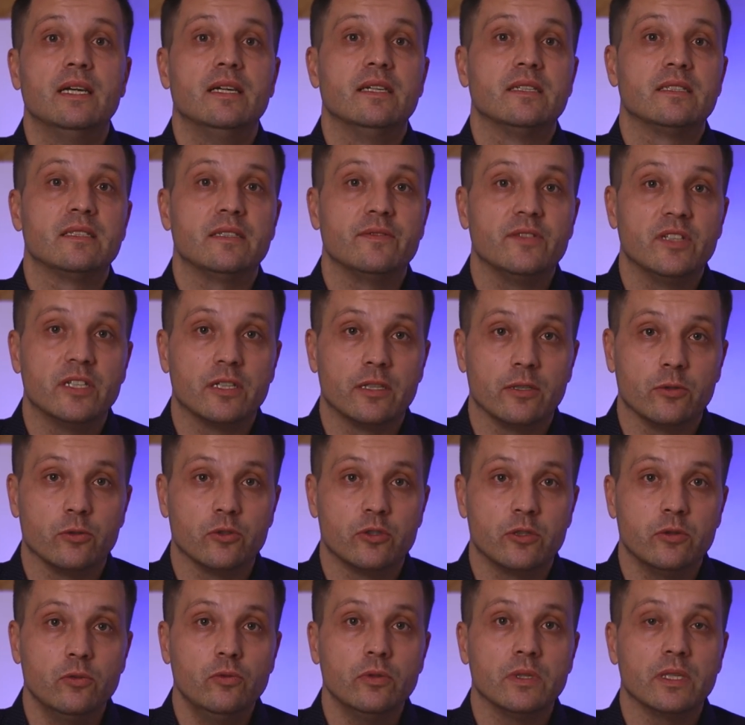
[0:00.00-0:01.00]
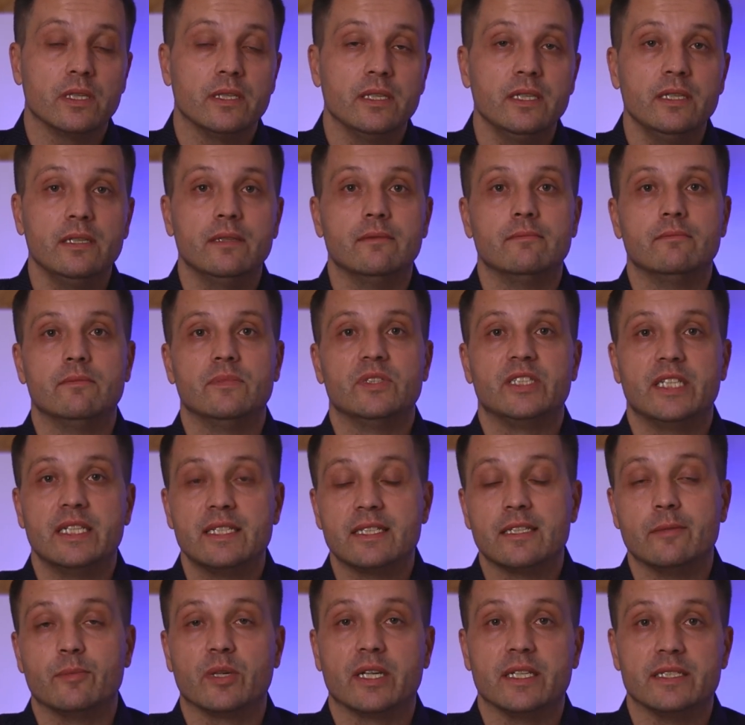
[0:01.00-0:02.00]
сферой услуг и
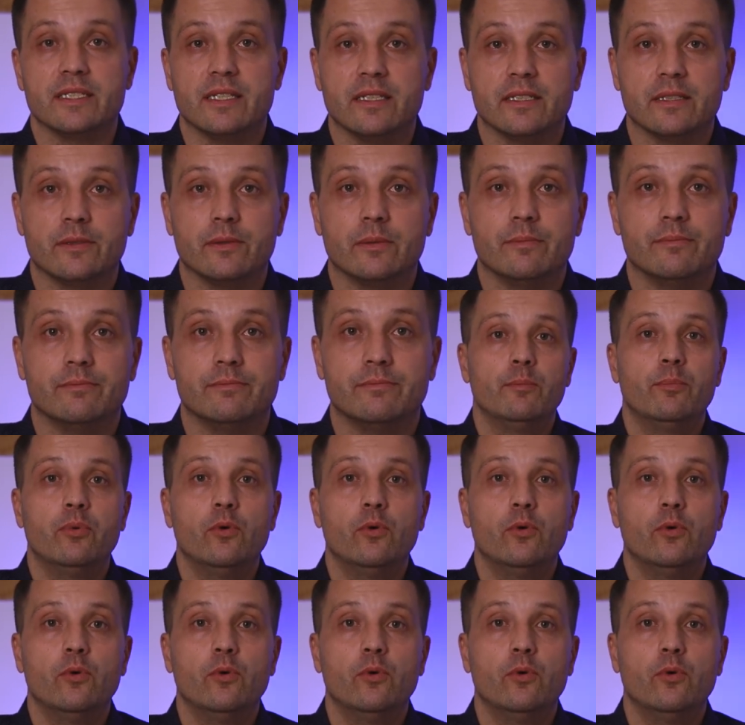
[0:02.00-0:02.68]
сельским хозяйством.